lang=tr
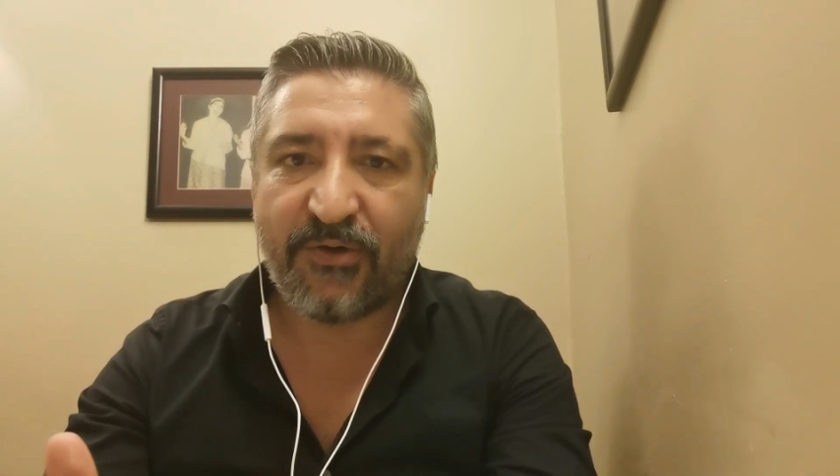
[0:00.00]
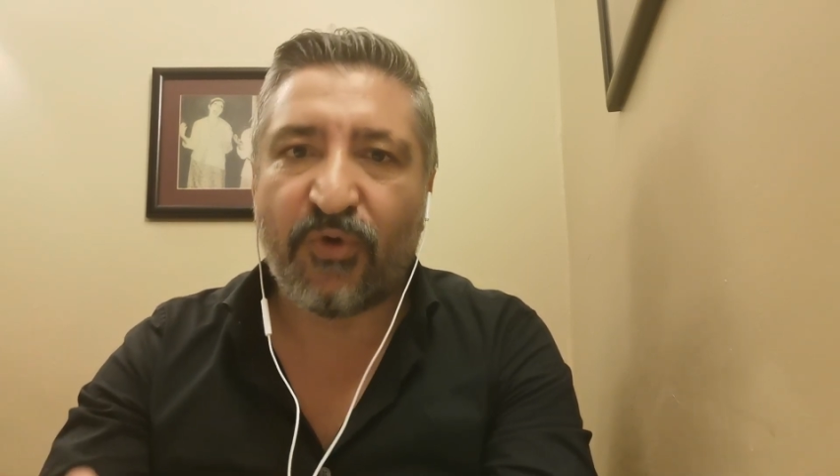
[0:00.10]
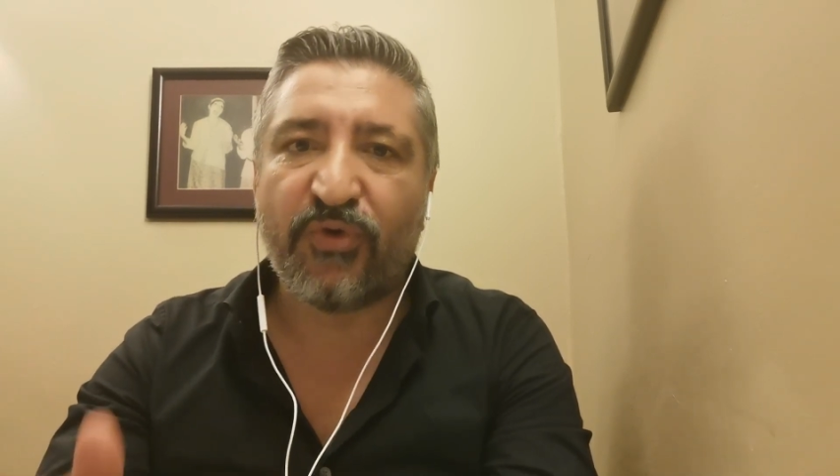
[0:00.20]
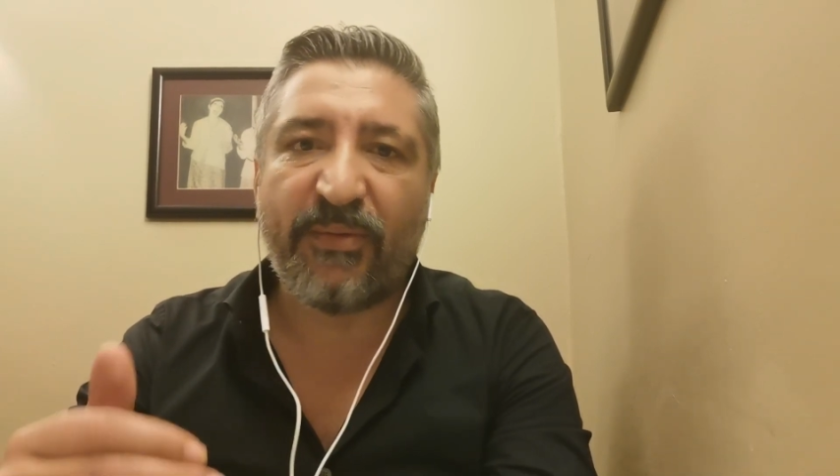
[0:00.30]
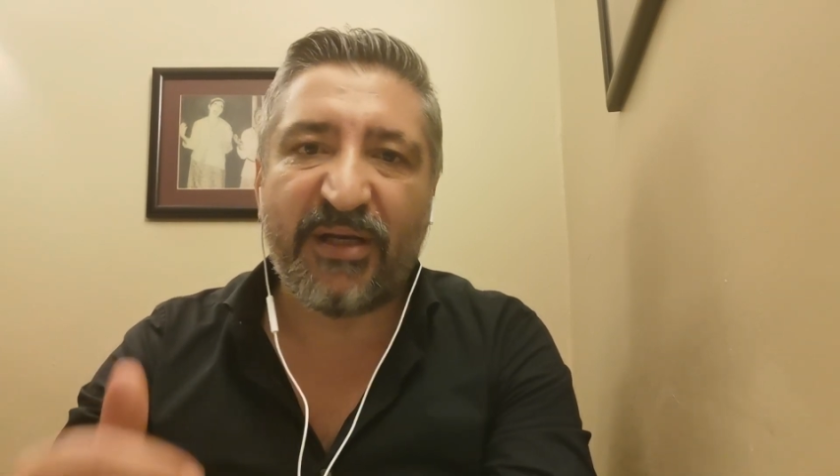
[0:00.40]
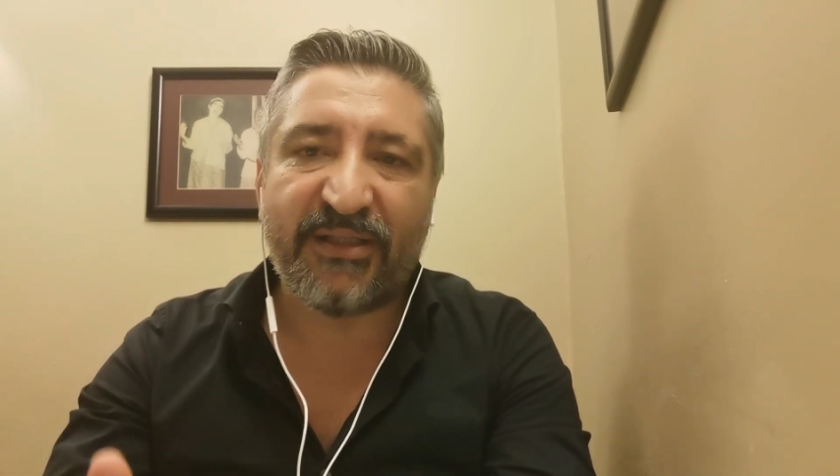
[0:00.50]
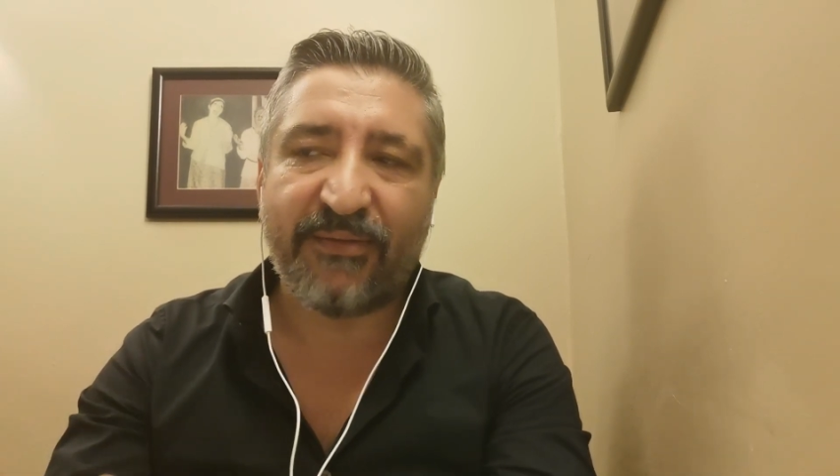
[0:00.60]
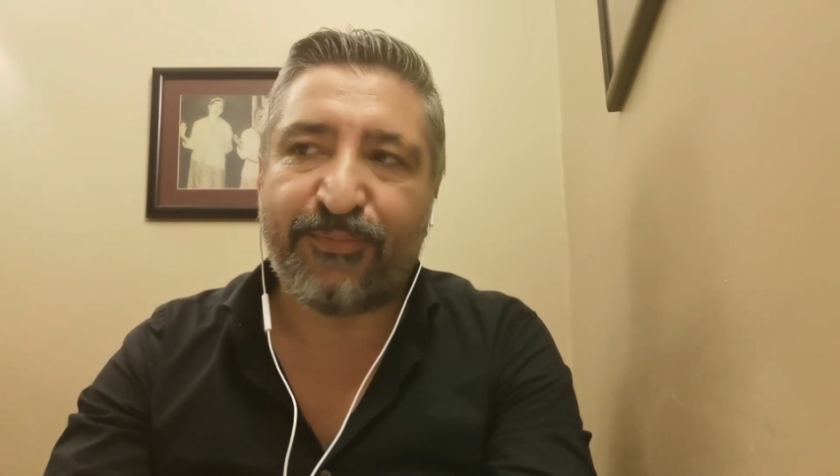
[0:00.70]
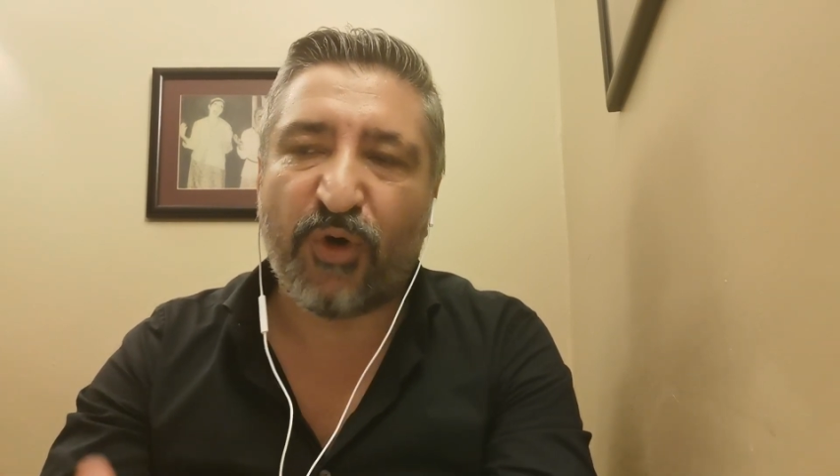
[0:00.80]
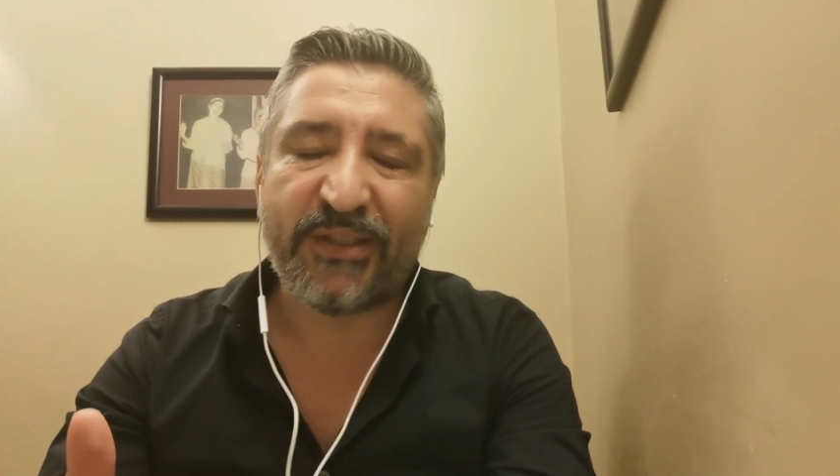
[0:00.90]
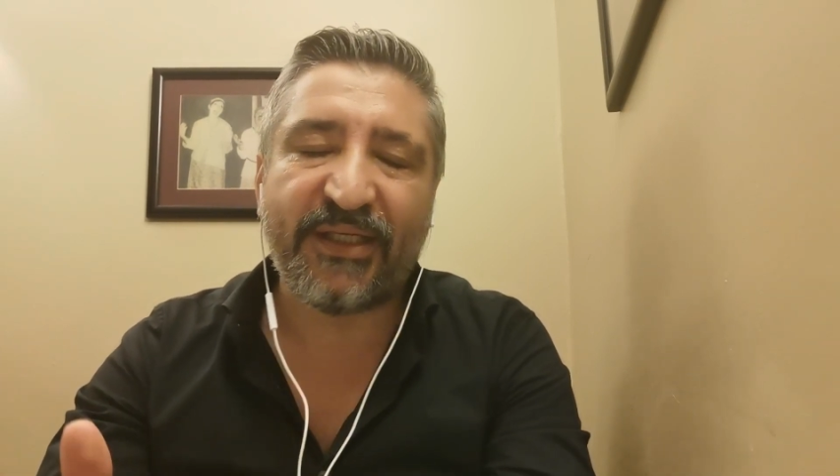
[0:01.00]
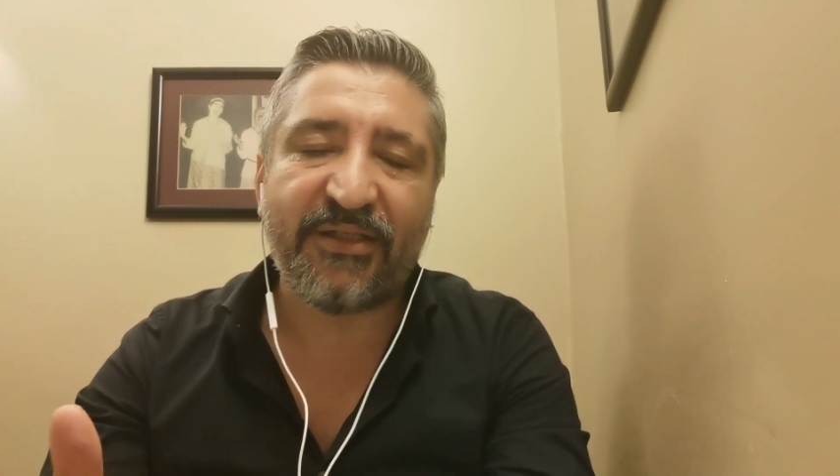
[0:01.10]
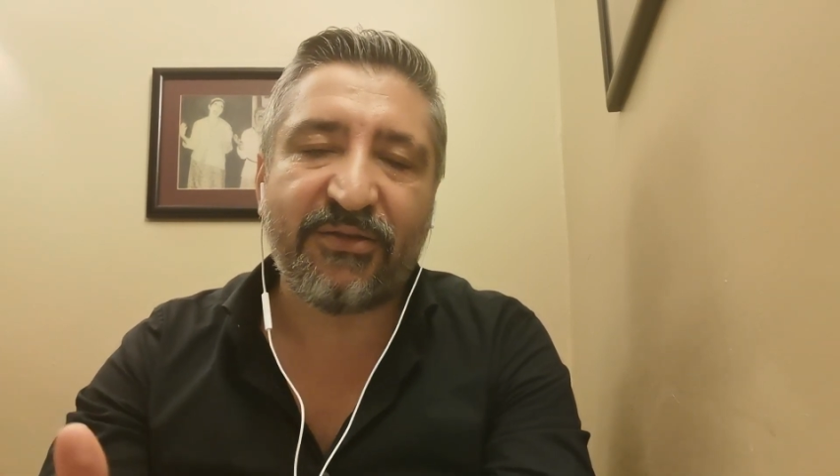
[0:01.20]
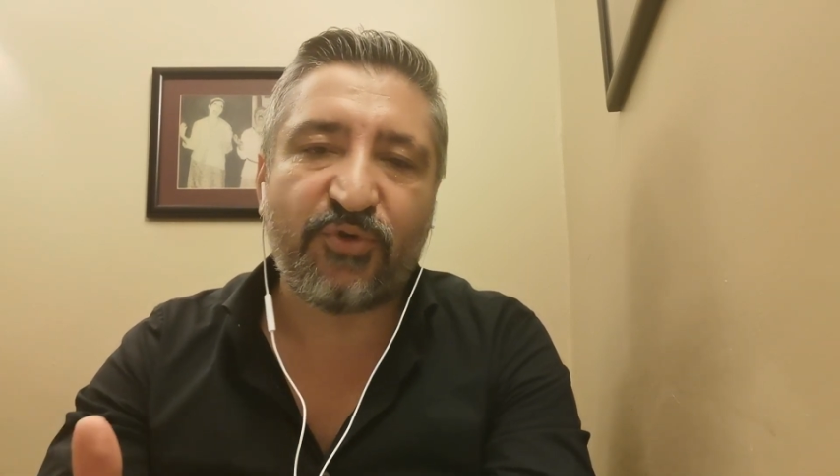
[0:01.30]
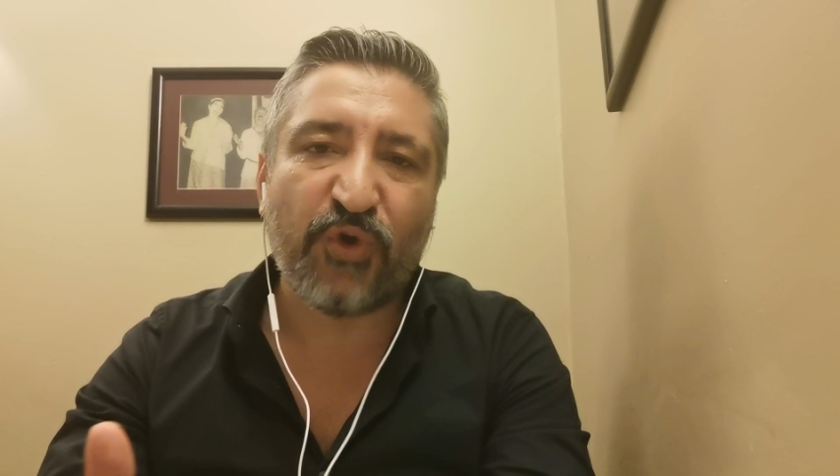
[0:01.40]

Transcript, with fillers: Onu da belirteyim. Boateng'in